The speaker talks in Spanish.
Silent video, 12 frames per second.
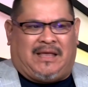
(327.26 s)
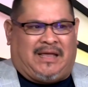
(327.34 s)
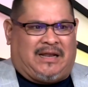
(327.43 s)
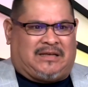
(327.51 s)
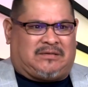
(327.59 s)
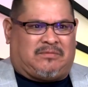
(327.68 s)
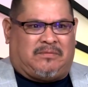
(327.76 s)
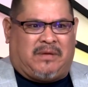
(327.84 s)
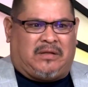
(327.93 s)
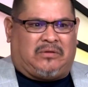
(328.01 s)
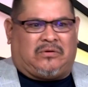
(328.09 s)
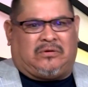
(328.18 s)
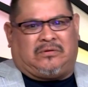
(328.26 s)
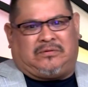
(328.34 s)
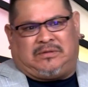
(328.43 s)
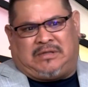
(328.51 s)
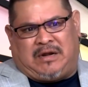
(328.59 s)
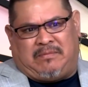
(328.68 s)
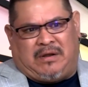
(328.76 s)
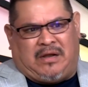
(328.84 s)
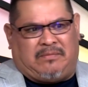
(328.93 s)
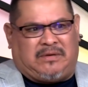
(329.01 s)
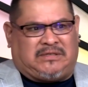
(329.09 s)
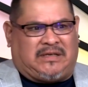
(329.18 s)
En ese momento
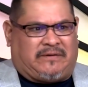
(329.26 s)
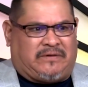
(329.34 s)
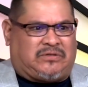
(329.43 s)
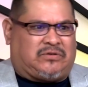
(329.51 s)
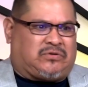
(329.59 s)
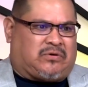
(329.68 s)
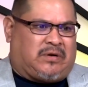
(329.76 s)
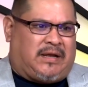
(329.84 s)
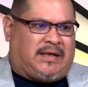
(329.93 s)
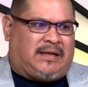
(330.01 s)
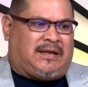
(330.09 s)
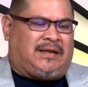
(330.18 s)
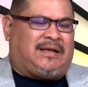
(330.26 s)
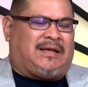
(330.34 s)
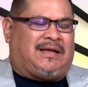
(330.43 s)
terminé mis servicios con él.